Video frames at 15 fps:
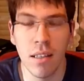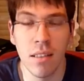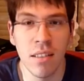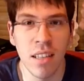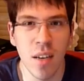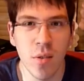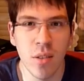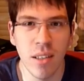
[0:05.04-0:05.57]

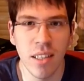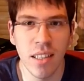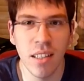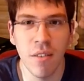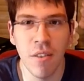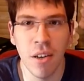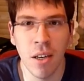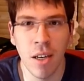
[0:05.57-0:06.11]
Servus
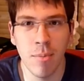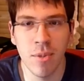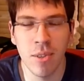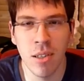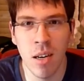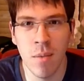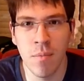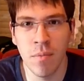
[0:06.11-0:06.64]
Leute, willkommen
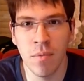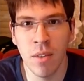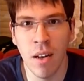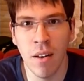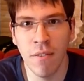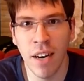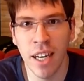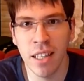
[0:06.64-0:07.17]
zu einem
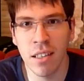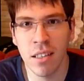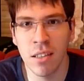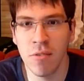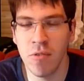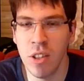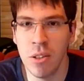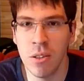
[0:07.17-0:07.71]

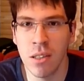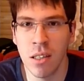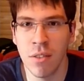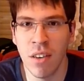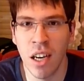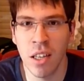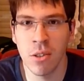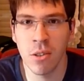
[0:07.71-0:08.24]
weiteren Video auf
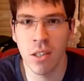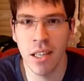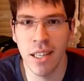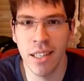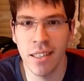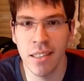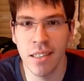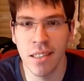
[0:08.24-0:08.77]
iGorilla.